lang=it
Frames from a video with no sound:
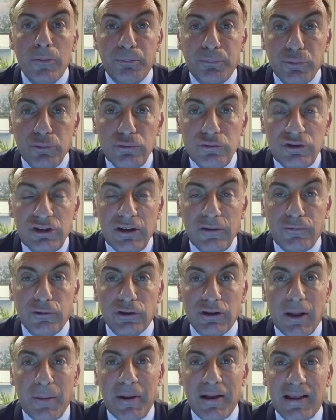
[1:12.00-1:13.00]
punti
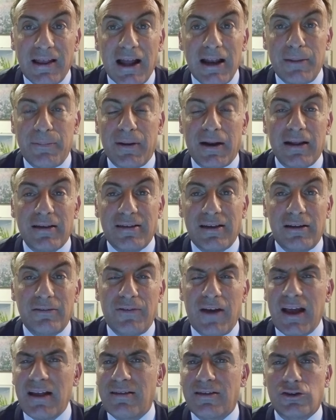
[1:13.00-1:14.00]
fondamentali per la
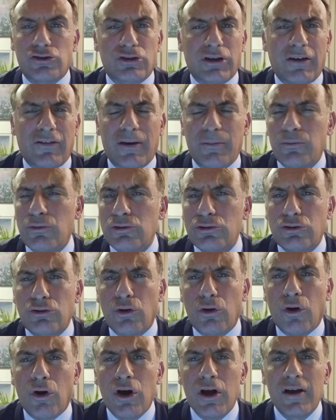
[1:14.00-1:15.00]
salvezza, giocava
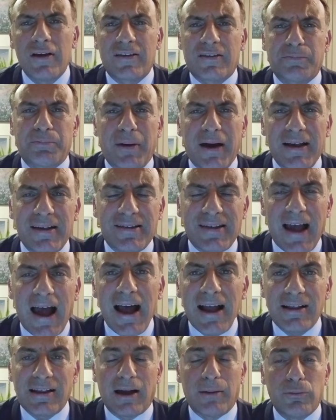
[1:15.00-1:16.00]
molto
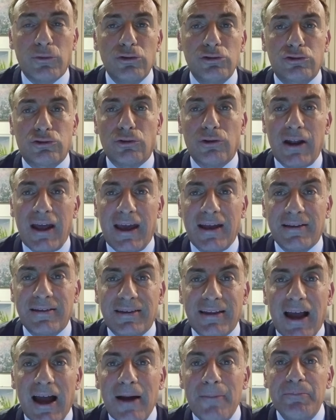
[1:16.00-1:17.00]
spaesata, molto
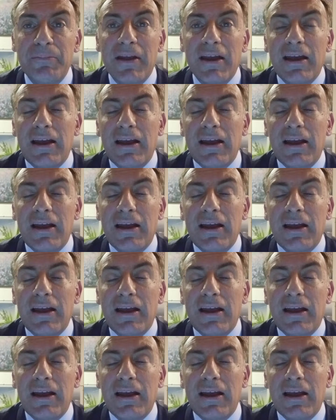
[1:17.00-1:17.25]
lenta,